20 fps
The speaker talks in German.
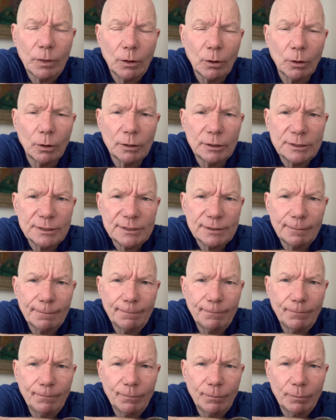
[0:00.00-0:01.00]
Und
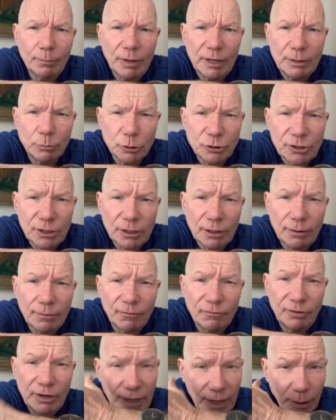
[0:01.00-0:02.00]
meine
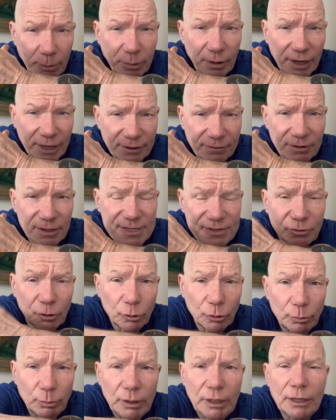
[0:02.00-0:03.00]
Mutter will aber etwas
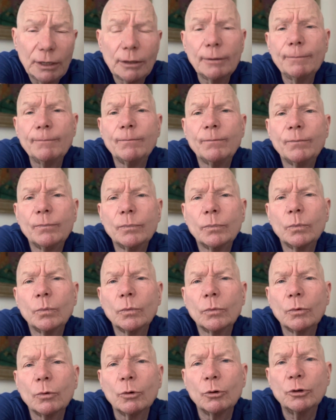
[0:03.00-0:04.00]
von mir,
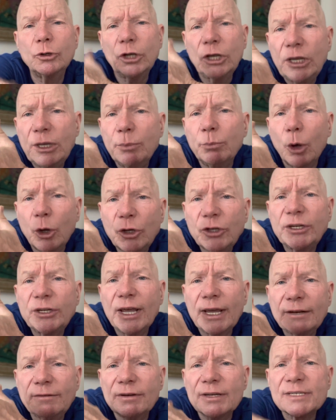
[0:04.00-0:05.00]
und ich möchte
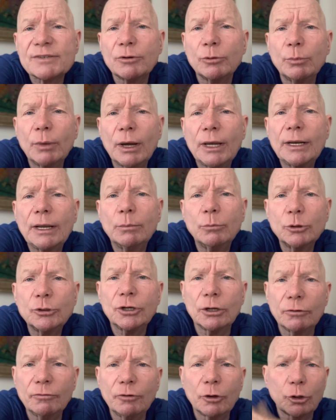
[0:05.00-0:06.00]
etwas von meiner
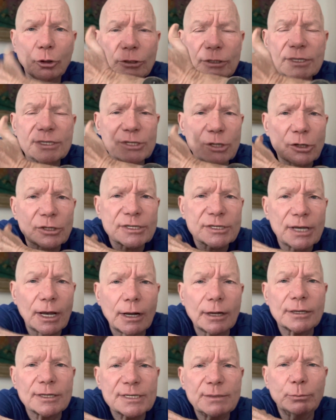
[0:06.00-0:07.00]
Mutter. Wir könnten es auch
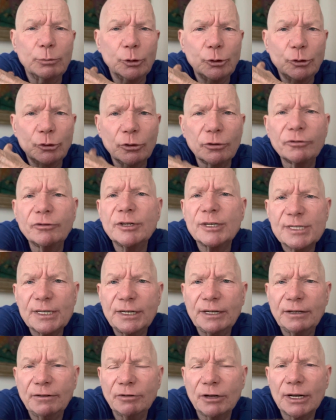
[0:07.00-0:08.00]
sagen, es sind Bedürfnisse,
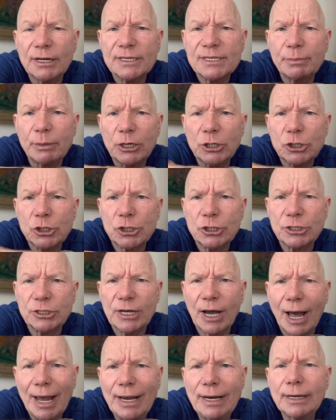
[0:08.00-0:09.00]
die wir als Menschen
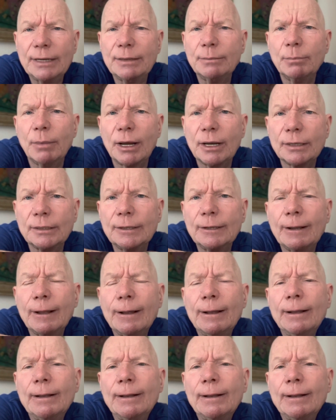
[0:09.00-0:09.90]
teilen, machen,